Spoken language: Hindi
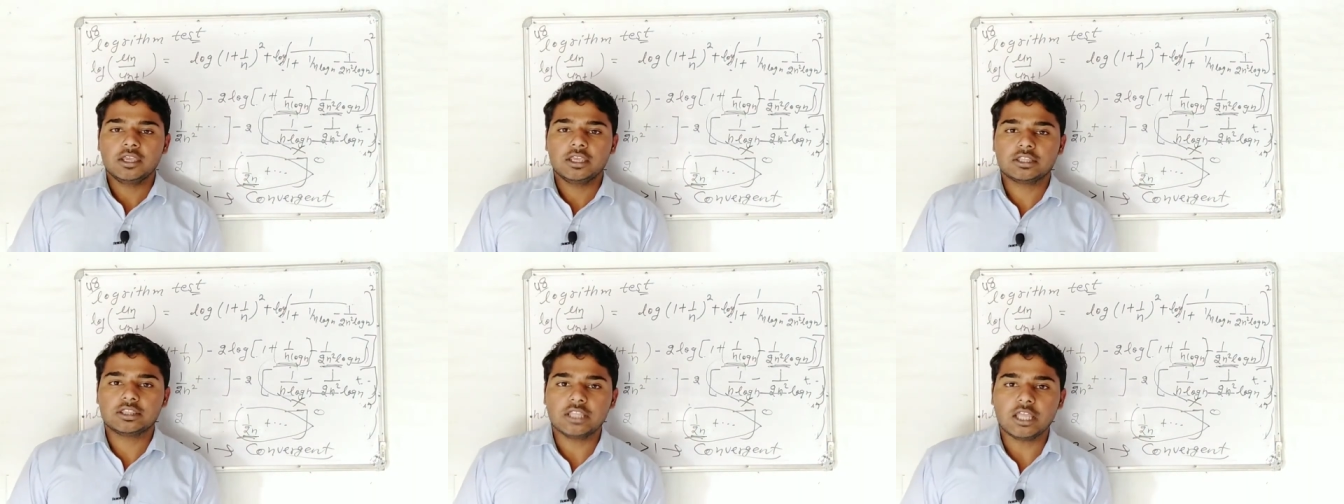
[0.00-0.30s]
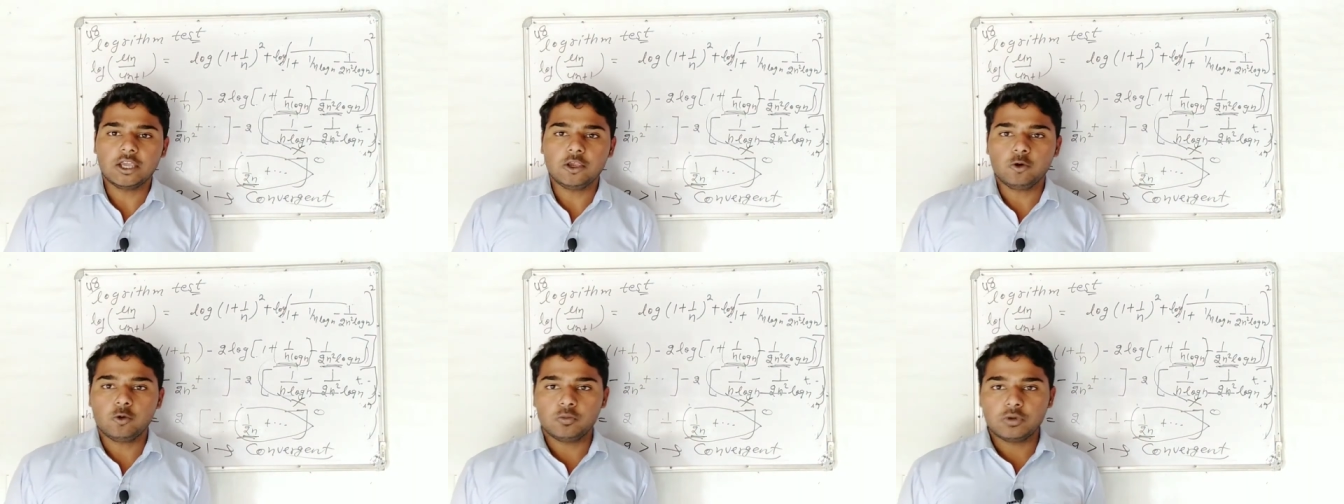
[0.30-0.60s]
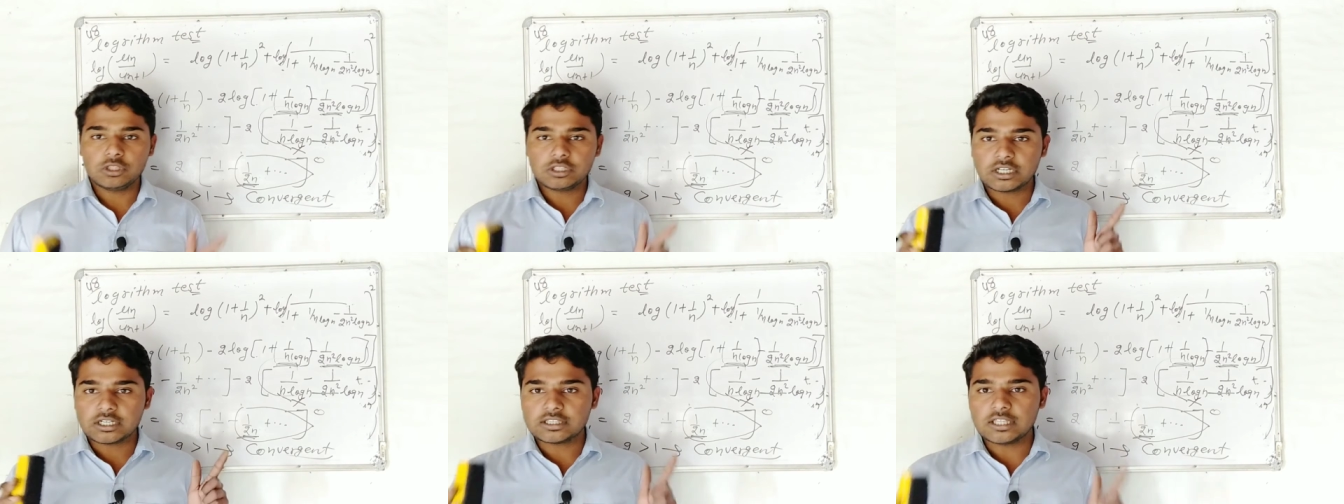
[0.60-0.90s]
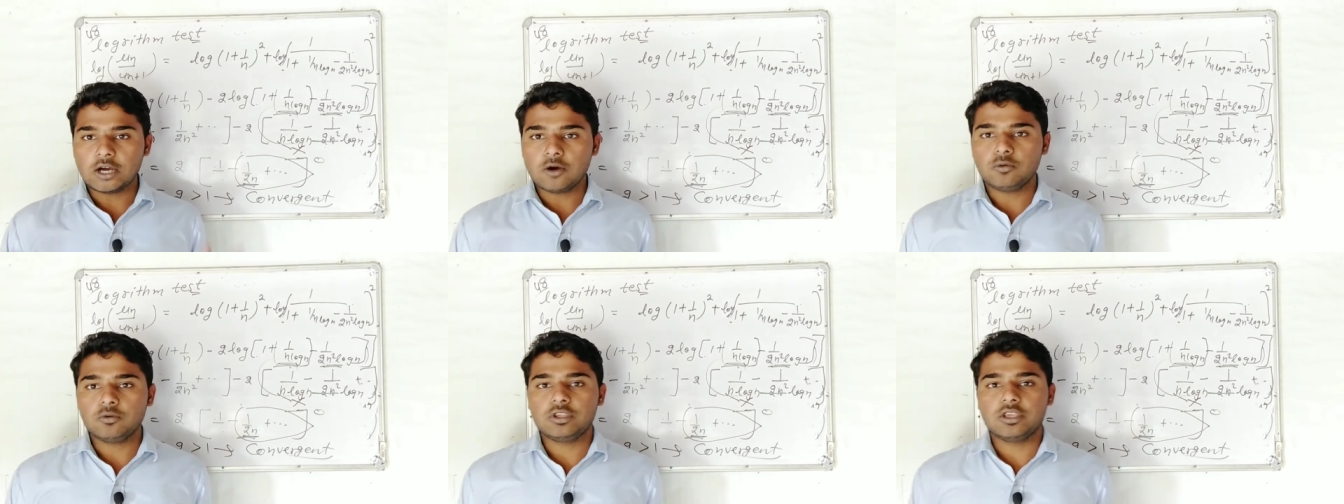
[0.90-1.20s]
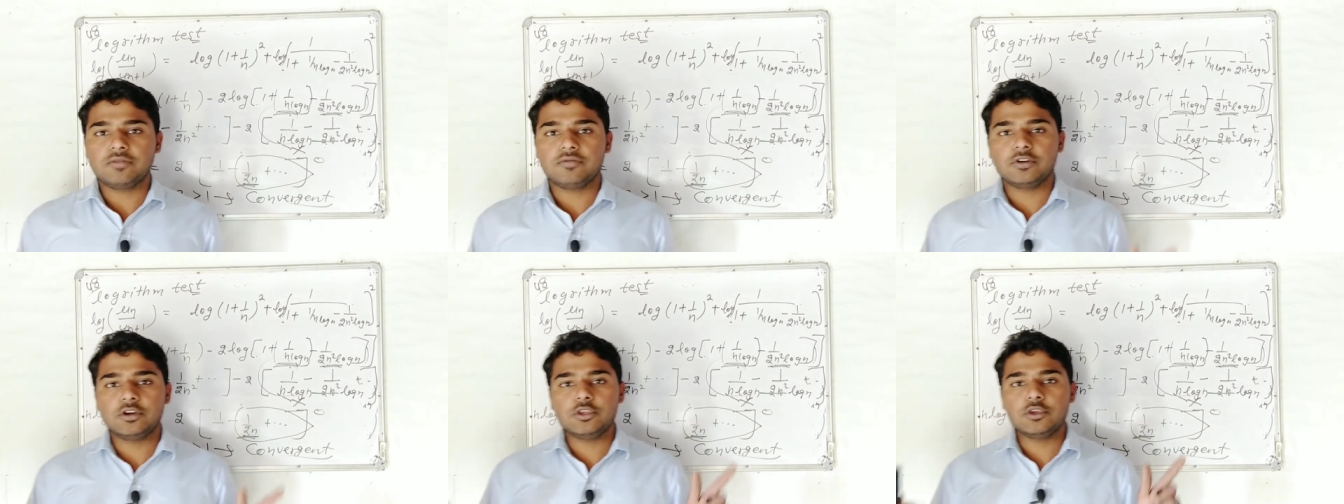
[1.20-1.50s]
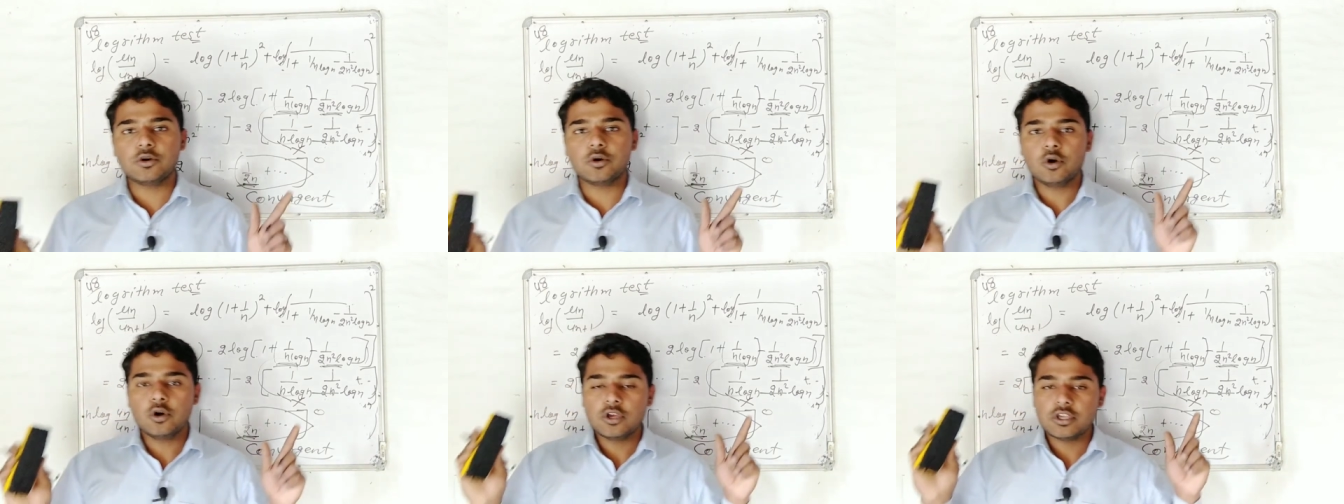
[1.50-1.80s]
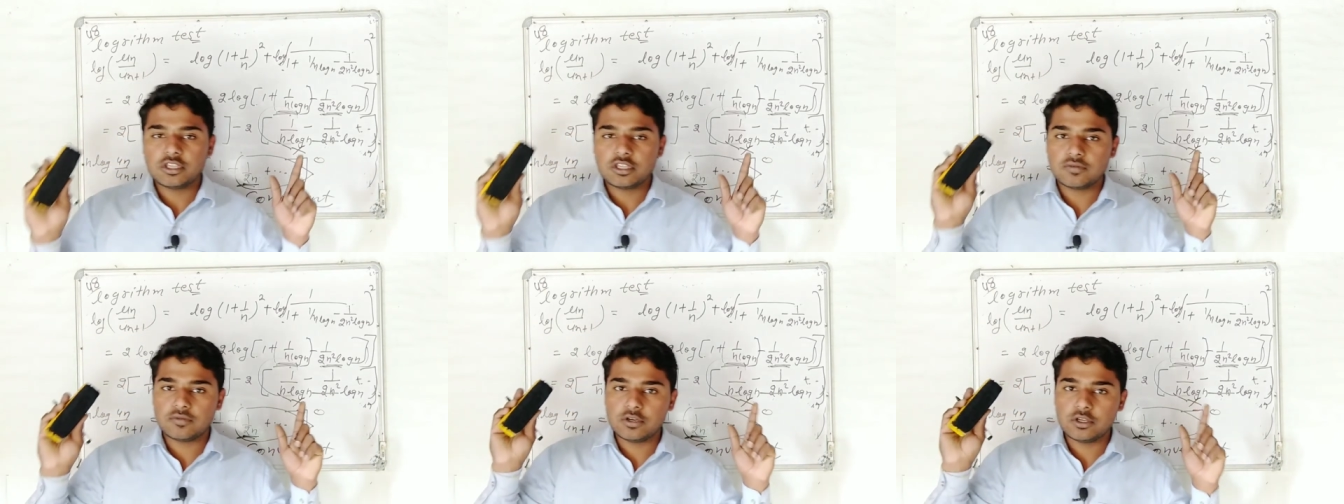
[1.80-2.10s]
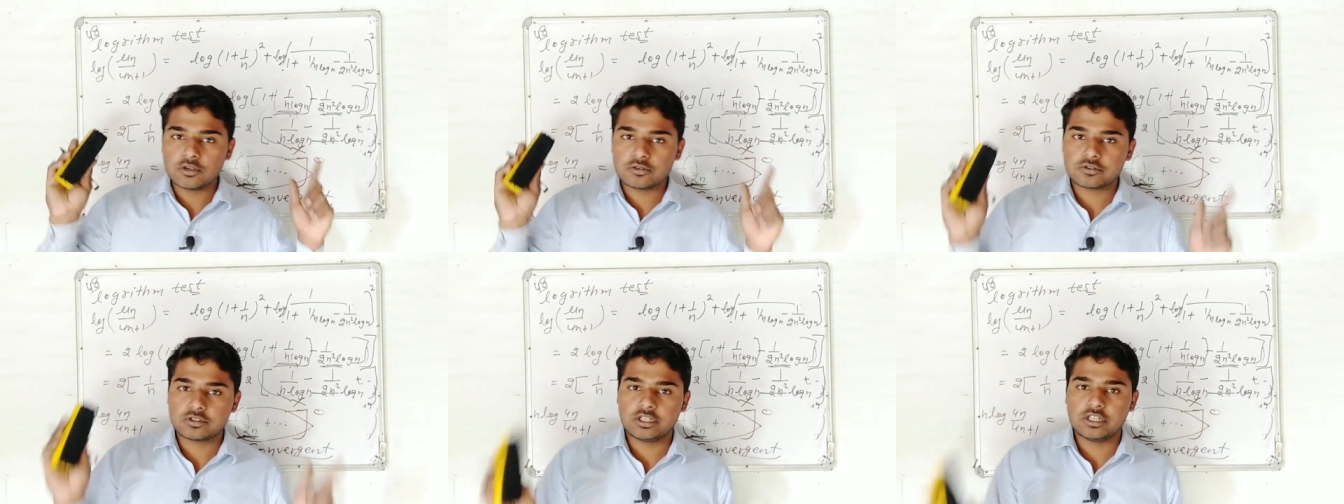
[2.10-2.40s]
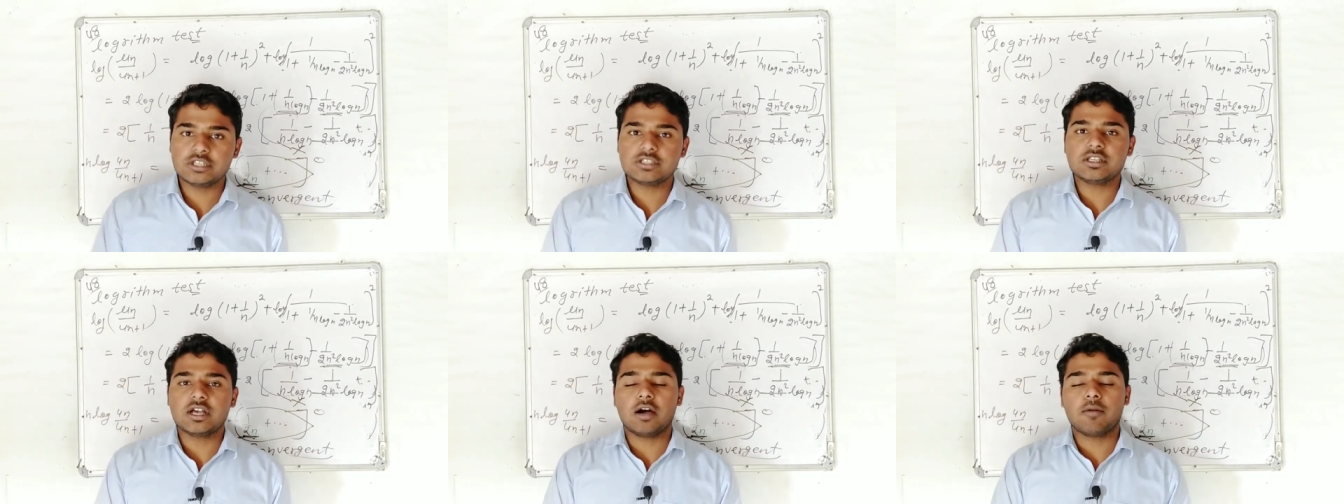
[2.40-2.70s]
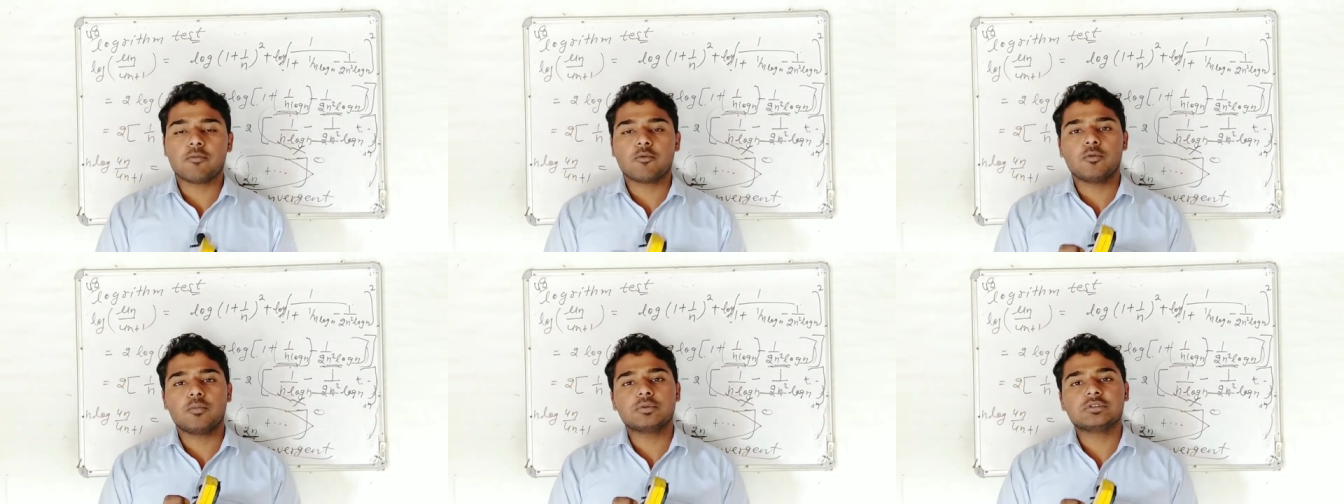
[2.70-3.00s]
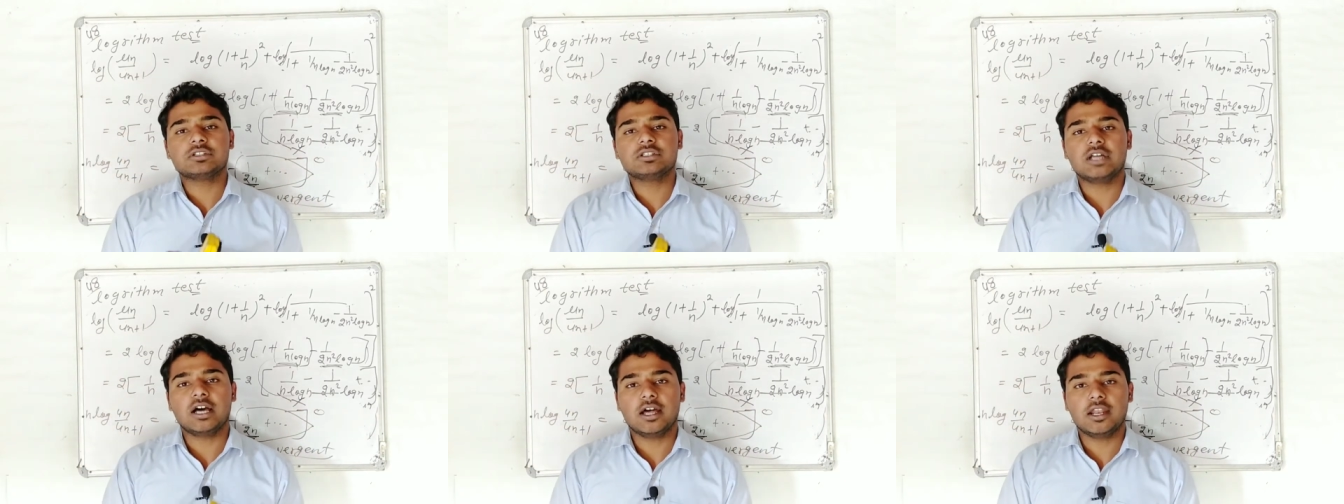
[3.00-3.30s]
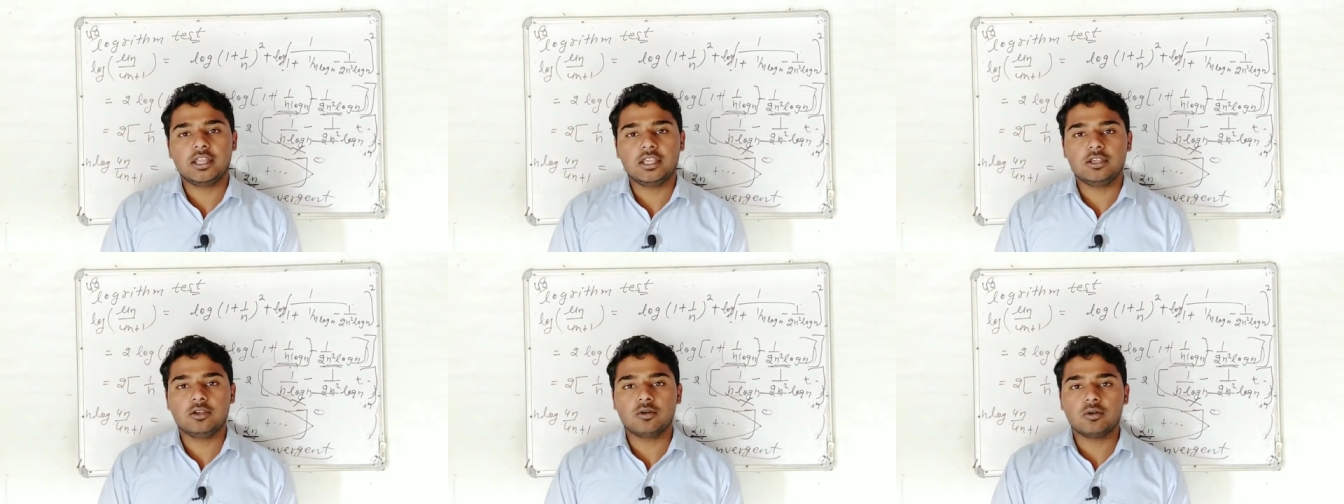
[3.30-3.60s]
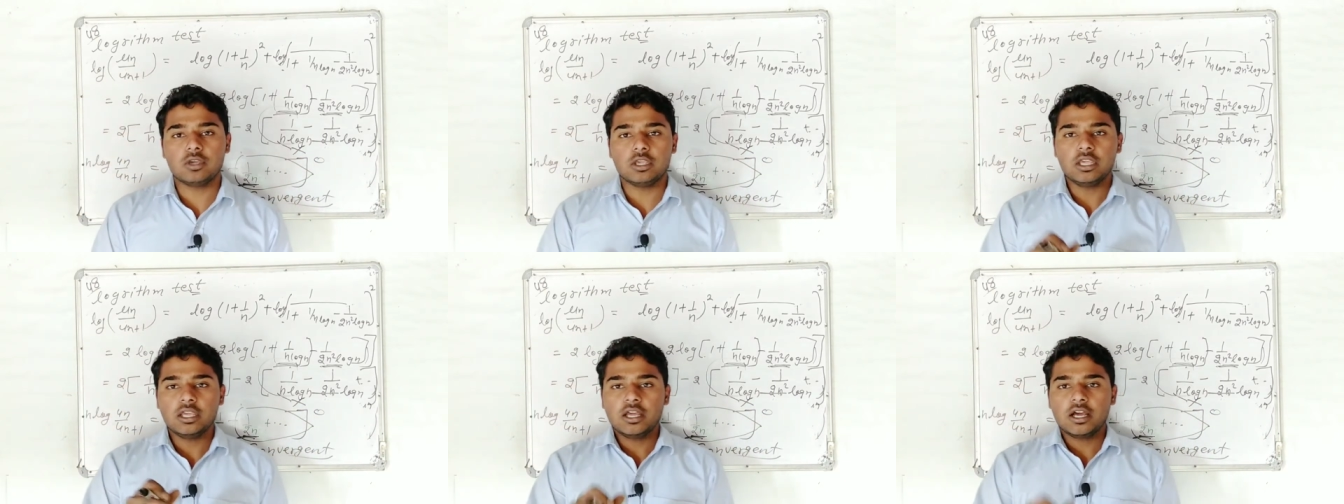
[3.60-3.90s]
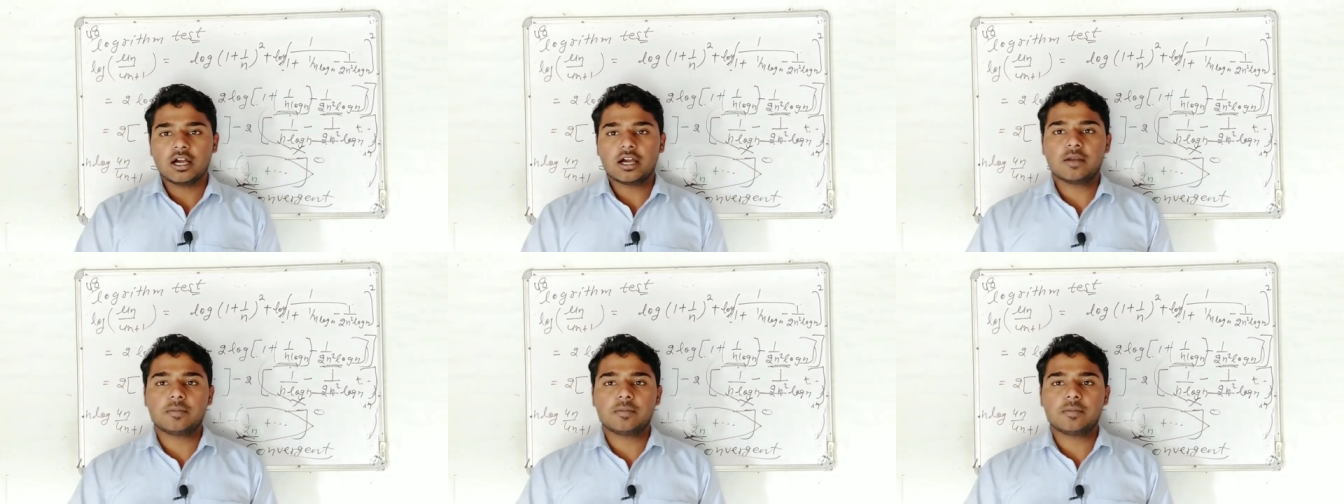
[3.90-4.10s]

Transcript: इतना ही उम्मीद करता हूं ये वीडियो ये वीडियो सीरीज आपको पसंद आ रही होगी